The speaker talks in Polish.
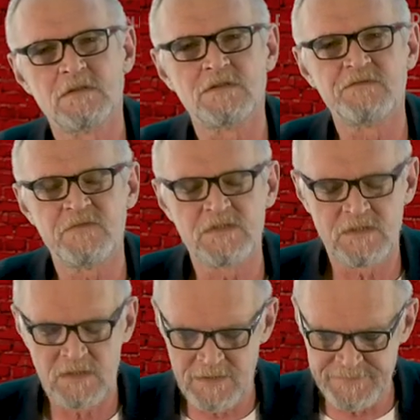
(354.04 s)
No
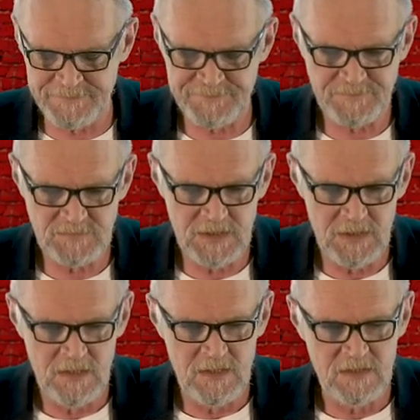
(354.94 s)
oczywiście
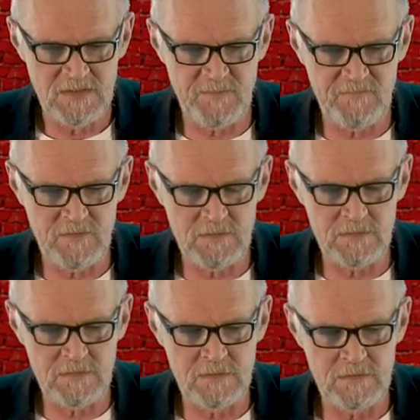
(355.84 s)
z
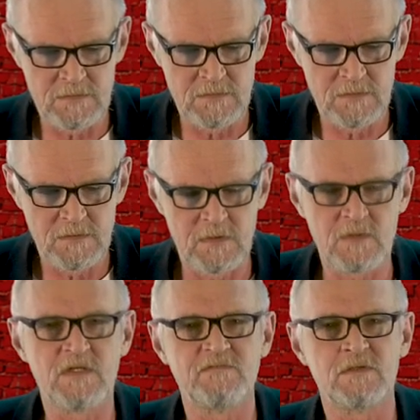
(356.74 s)
powodu
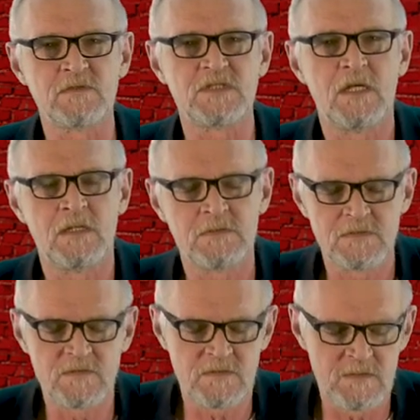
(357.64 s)
koronawirusa,
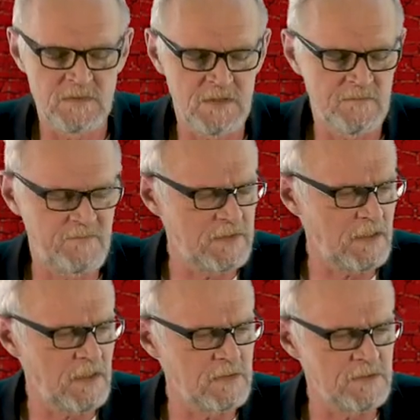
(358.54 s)
z którym ten
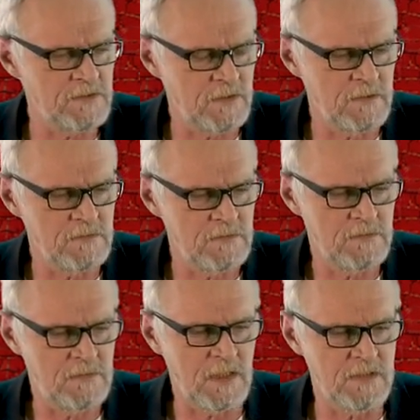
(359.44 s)
federalny rząd
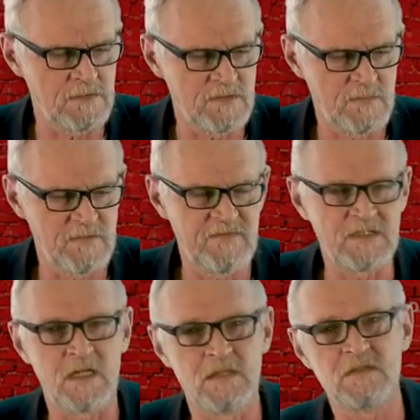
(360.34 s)
radził sobie
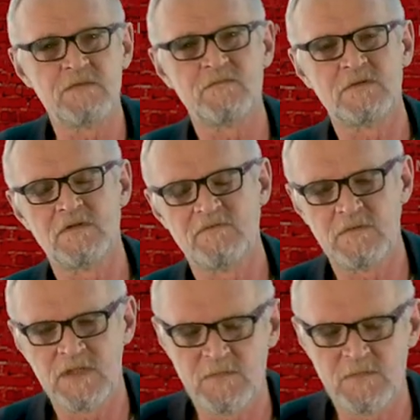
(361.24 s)
fatalnie, fundował